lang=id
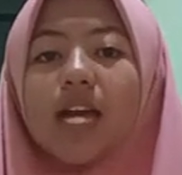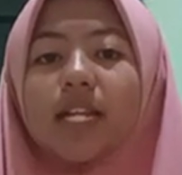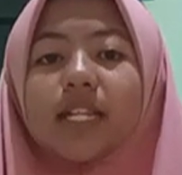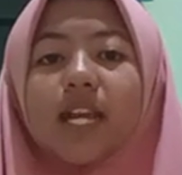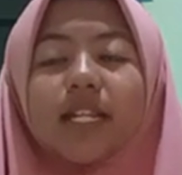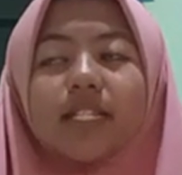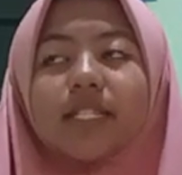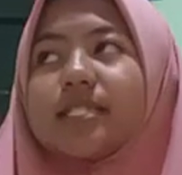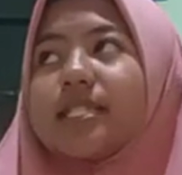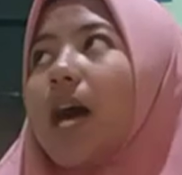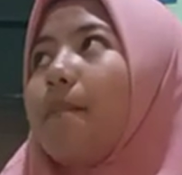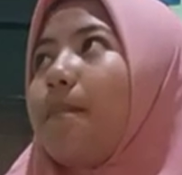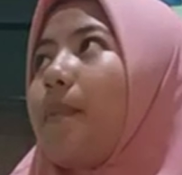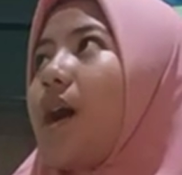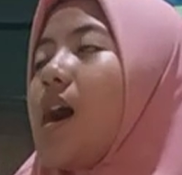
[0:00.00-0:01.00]
dari
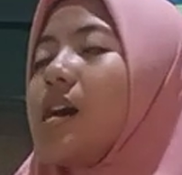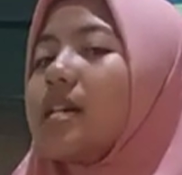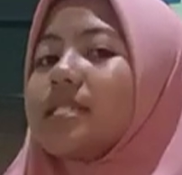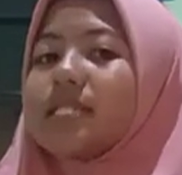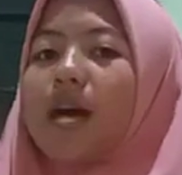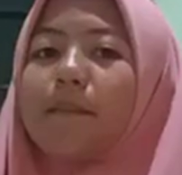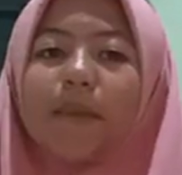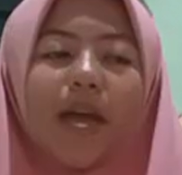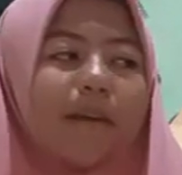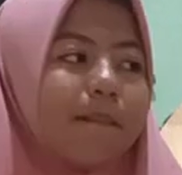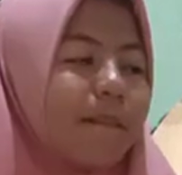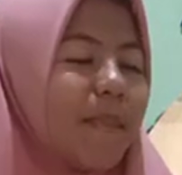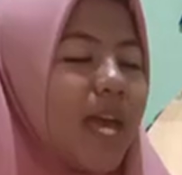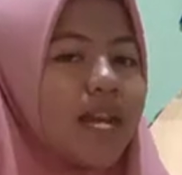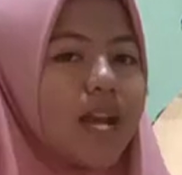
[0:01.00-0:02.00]
Sabang sampai
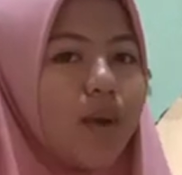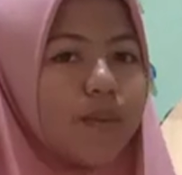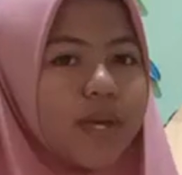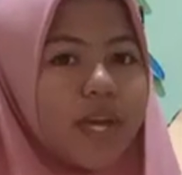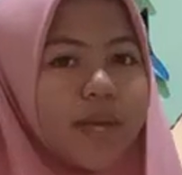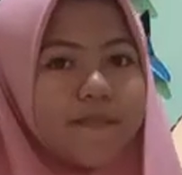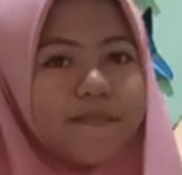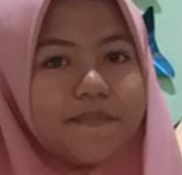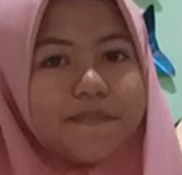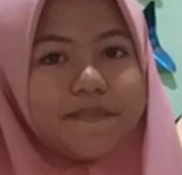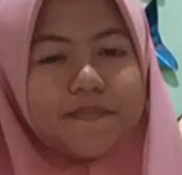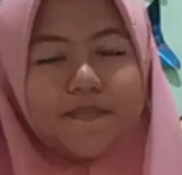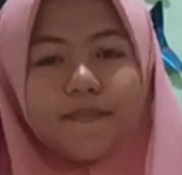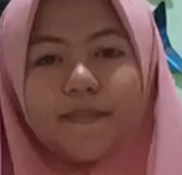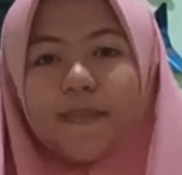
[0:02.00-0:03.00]
Merauke.
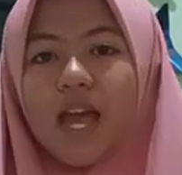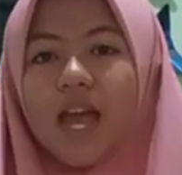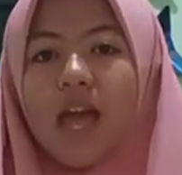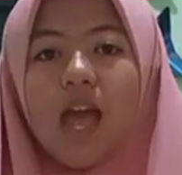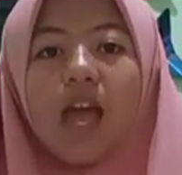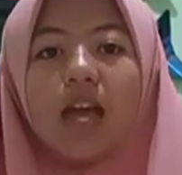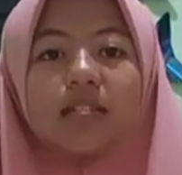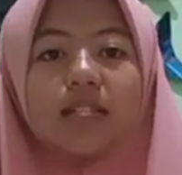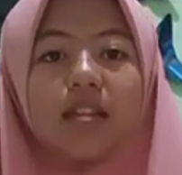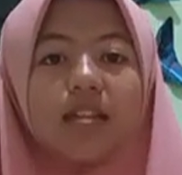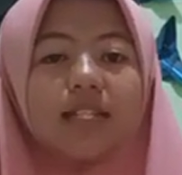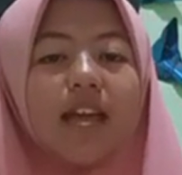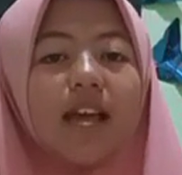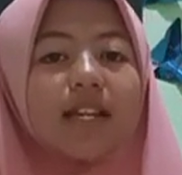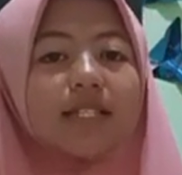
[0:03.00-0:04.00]
Dan
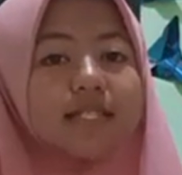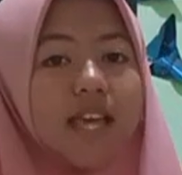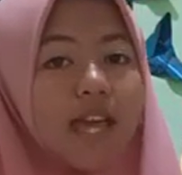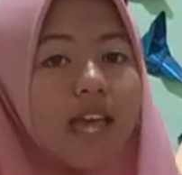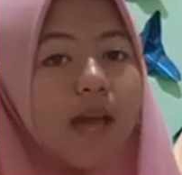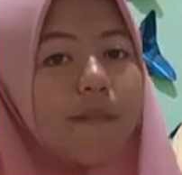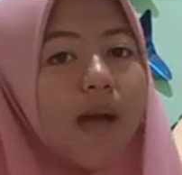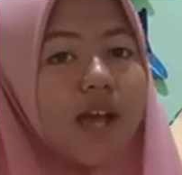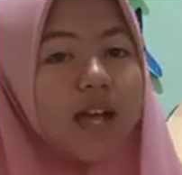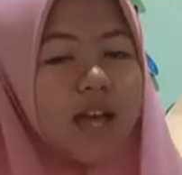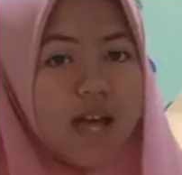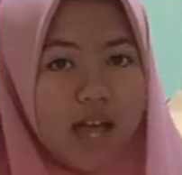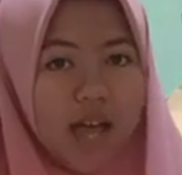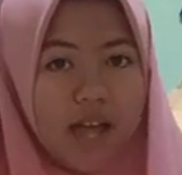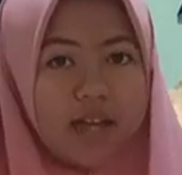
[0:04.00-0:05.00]
yang saya
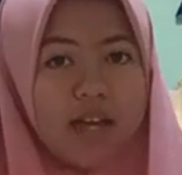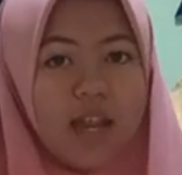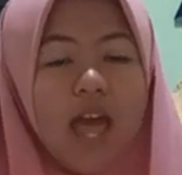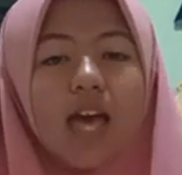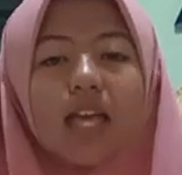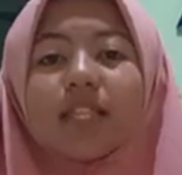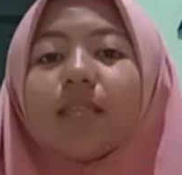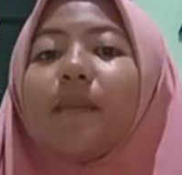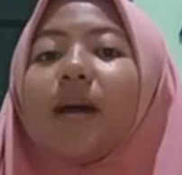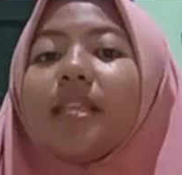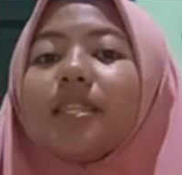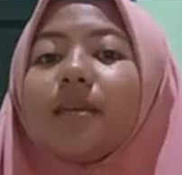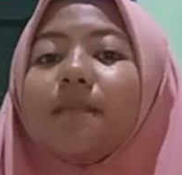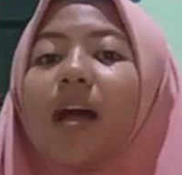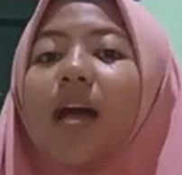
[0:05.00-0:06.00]
banggakan,
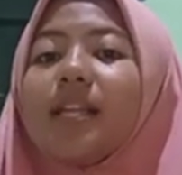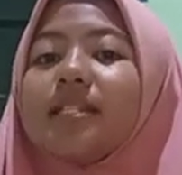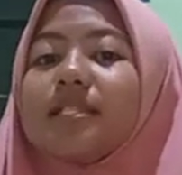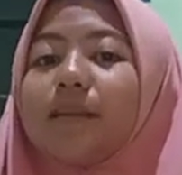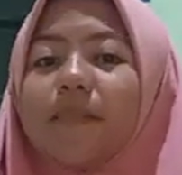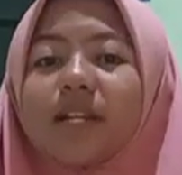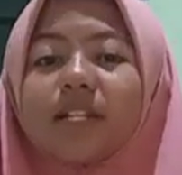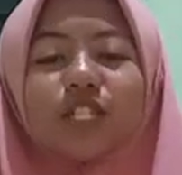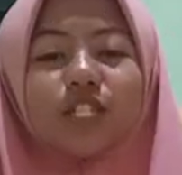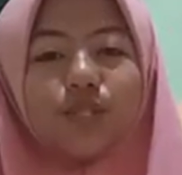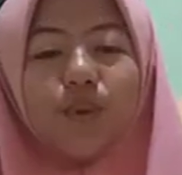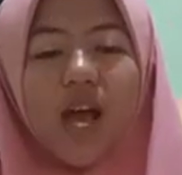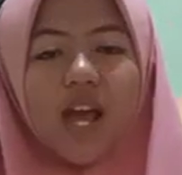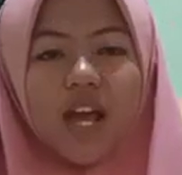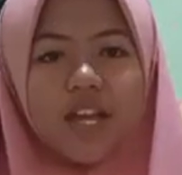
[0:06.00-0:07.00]
teman-teman
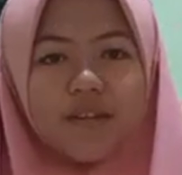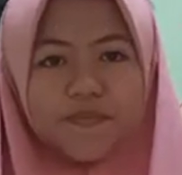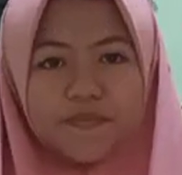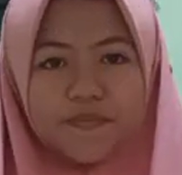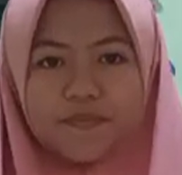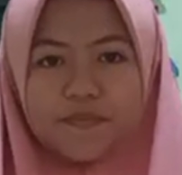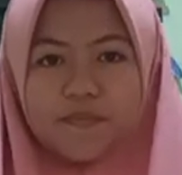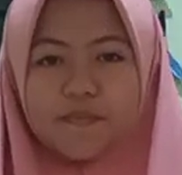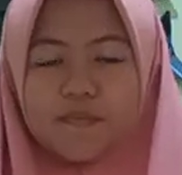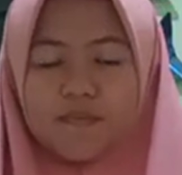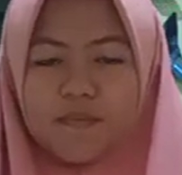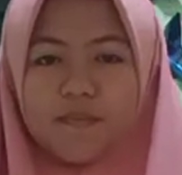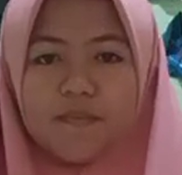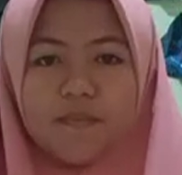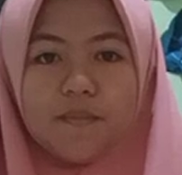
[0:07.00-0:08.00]
seperjuangan.
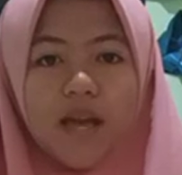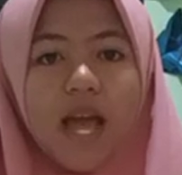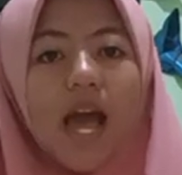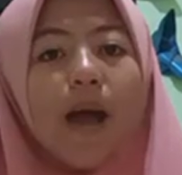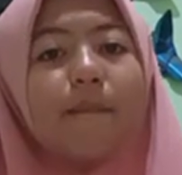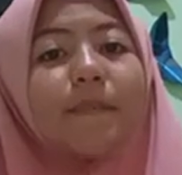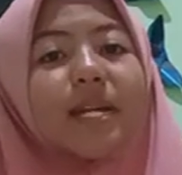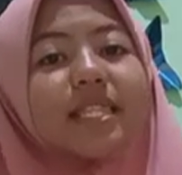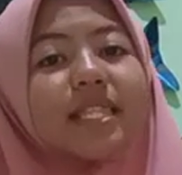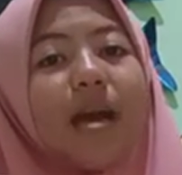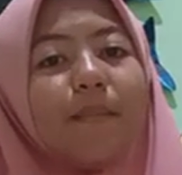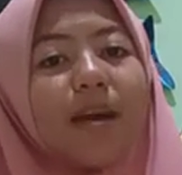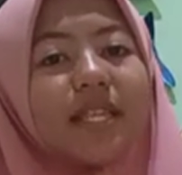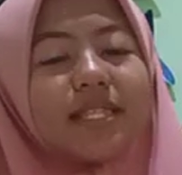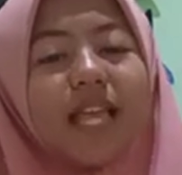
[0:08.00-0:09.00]

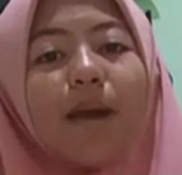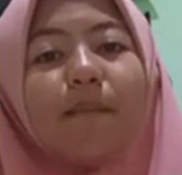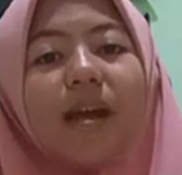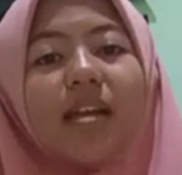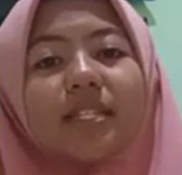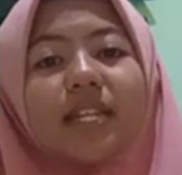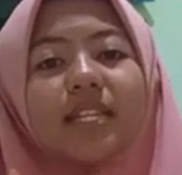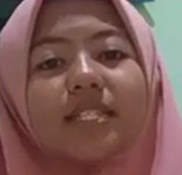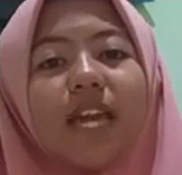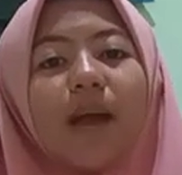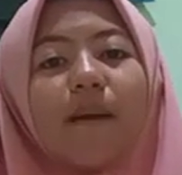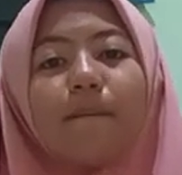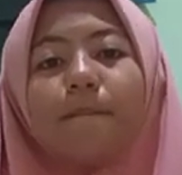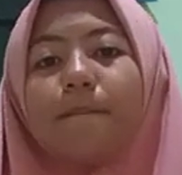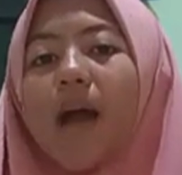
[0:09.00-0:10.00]
Pertama-tama dan
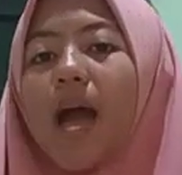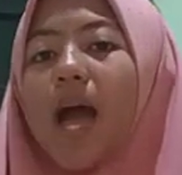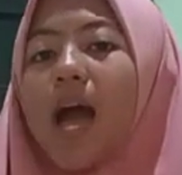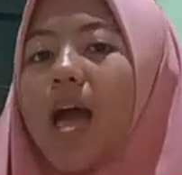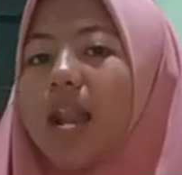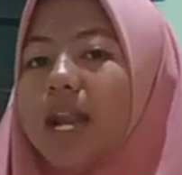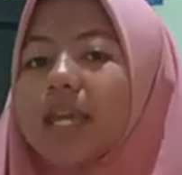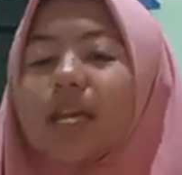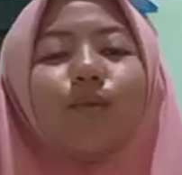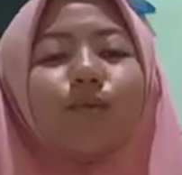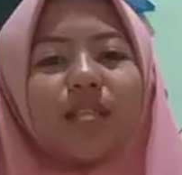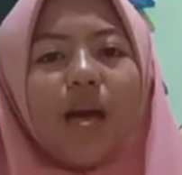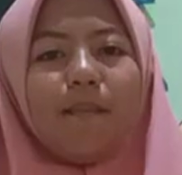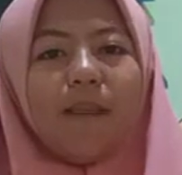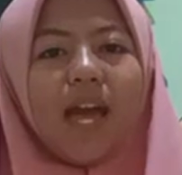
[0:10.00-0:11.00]
yang paling
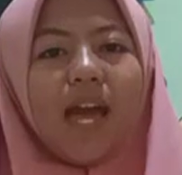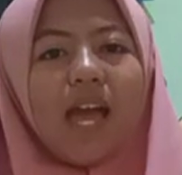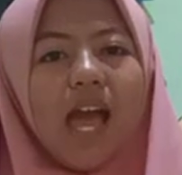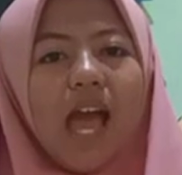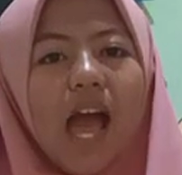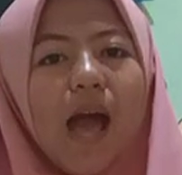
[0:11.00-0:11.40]
utama,